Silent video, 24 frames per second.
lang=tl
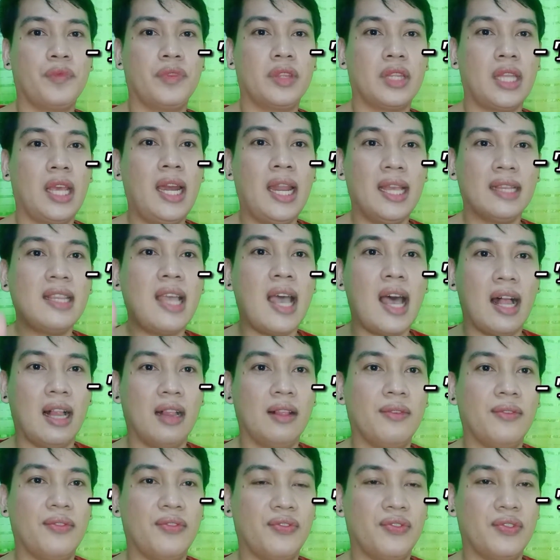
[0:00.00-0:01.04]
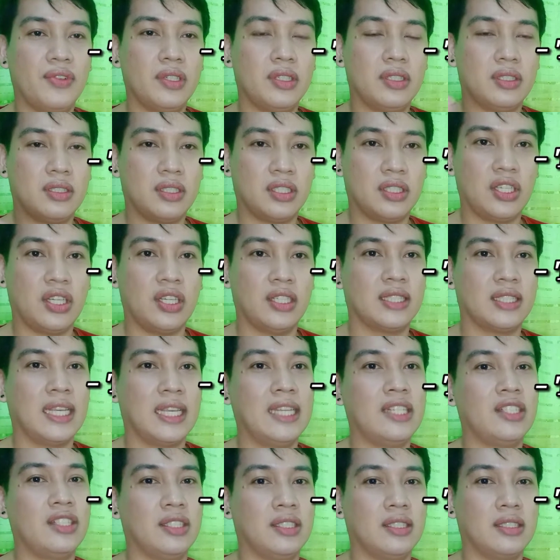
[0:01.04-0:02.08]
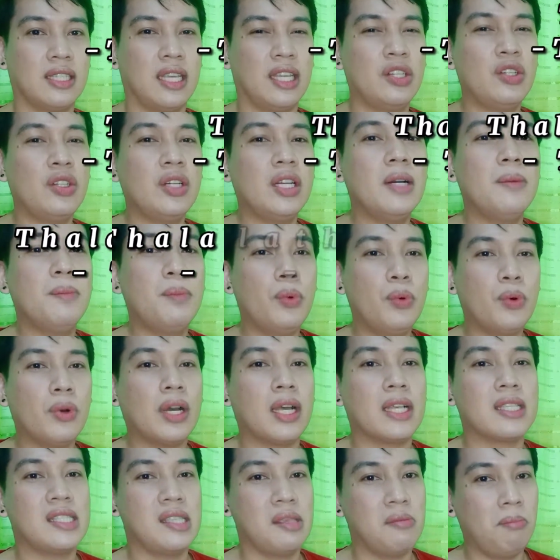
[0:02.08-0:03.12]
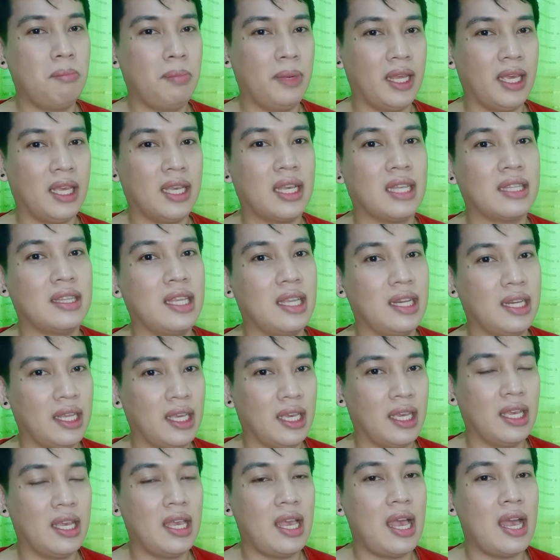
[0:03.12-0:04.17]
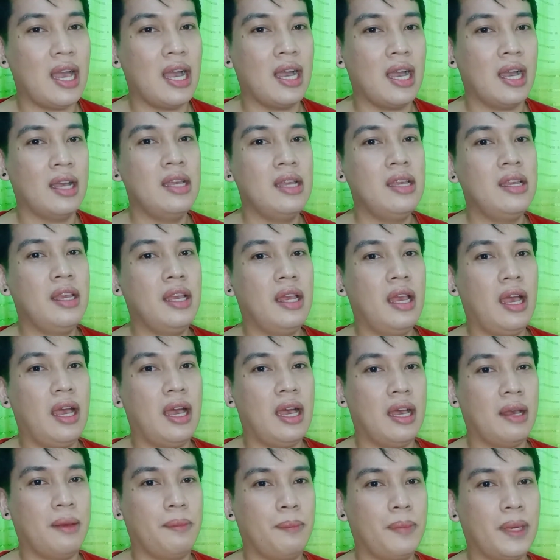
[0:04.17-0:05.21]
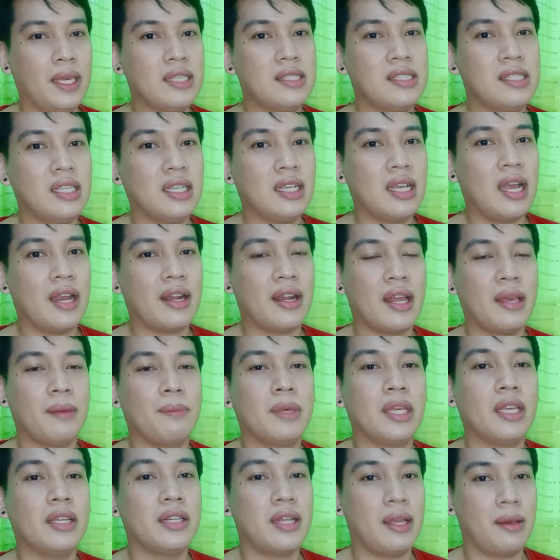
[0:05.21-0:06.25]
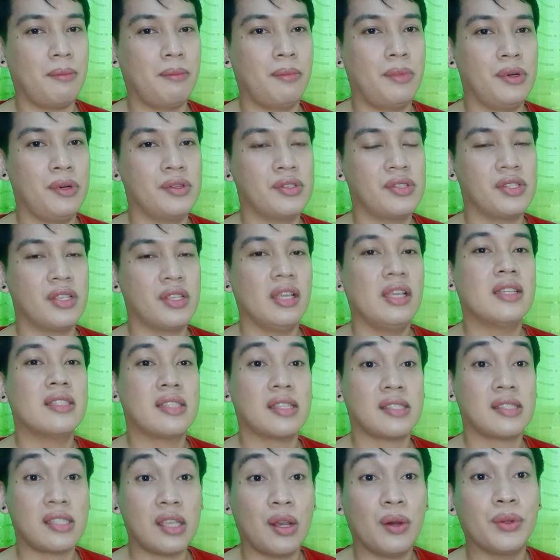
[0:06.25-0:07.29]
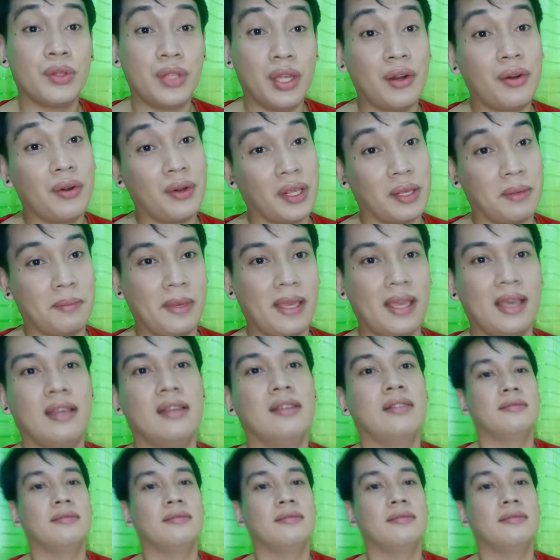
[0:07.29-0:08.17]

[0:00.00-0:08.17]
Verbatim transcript: talata out. Yan, ganon. Ganon lang po kasimple, kadali ang uh, basic Arabic numbers sa Saudi Arabia.